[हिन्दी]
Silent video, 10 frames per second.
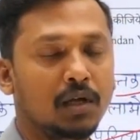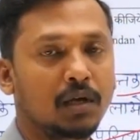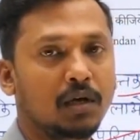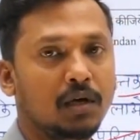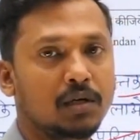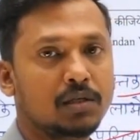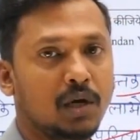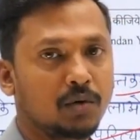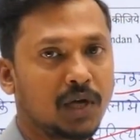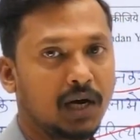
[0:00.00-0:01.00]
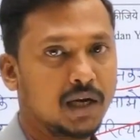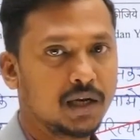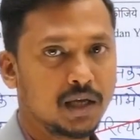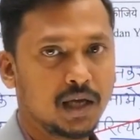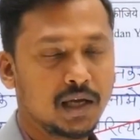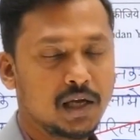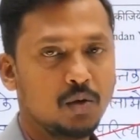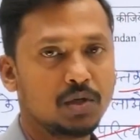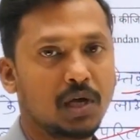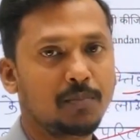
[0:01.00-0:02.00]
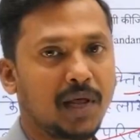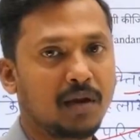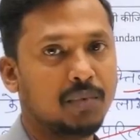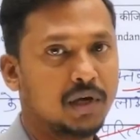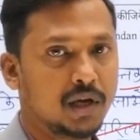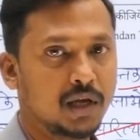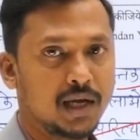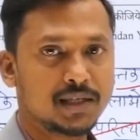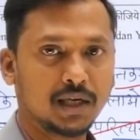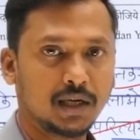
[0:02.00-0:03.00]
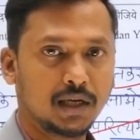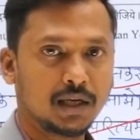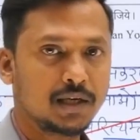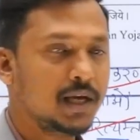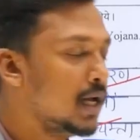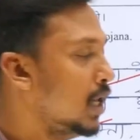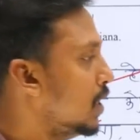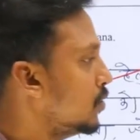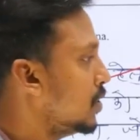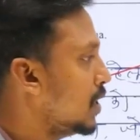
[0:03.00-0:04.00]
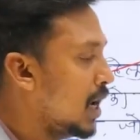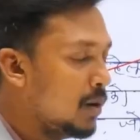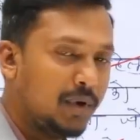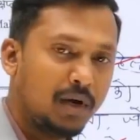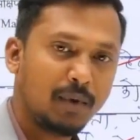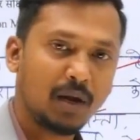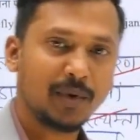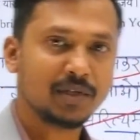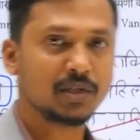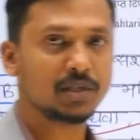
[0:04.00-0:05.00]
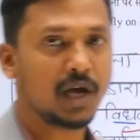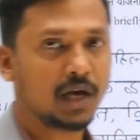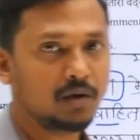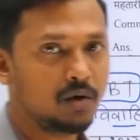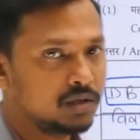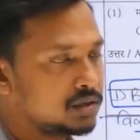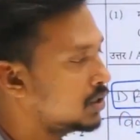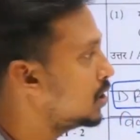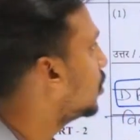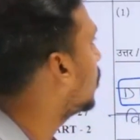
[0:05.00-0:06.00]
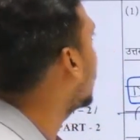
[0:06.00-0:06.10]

आ, इसका उद्घाटन किया ये योजना प्रारंभ करी ऐसा करके ठीक है तो यहां पर हमारे पास स्थान और तिथि दोनों आ